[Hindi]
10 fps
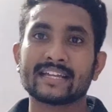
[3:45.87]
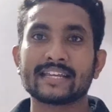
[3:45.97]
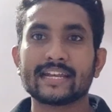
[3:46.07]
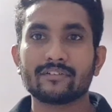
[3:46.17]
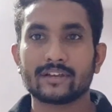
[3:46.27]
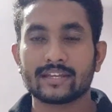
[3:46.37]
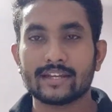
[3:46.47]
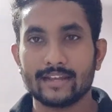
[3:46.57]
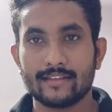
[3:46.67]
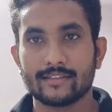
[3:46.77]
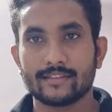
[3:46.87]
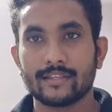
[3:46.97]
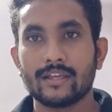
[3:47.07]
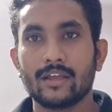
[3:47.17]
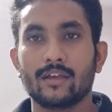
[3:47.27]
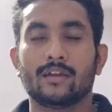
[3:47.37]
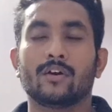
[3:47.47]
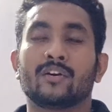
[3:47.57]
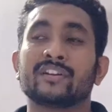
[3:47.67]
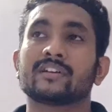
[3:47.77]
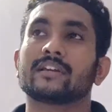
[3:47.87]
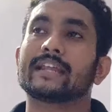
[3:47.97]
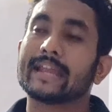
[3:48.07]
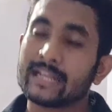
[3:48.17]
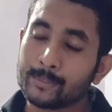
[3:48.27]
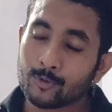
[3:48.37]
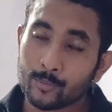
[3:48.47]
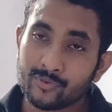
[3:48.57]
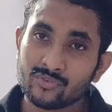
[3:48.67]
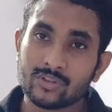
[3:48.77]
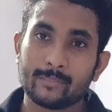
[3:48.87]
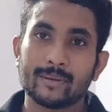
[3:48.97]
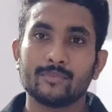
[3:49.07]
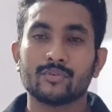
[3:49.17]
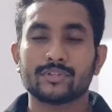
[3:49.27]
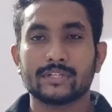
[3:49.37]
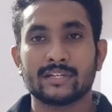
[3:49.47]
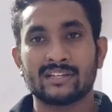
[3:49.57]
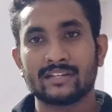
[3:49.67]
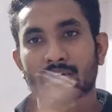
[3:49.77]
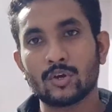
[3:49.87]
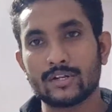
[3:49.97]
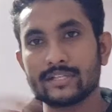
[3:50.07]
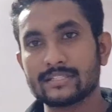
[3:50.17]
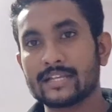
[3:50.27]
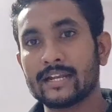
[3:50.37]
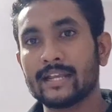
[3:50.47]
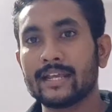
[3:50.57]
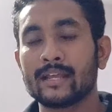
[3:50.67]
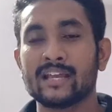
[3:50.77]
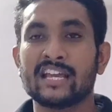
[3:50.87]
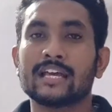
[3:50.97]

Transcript: क्रिकेट वगैरह खेलने देते हैं और क्रिकेट की प्रॉपर टूर्नामेंट भी होती है अलग अलग कॉलेजेस की ठीक है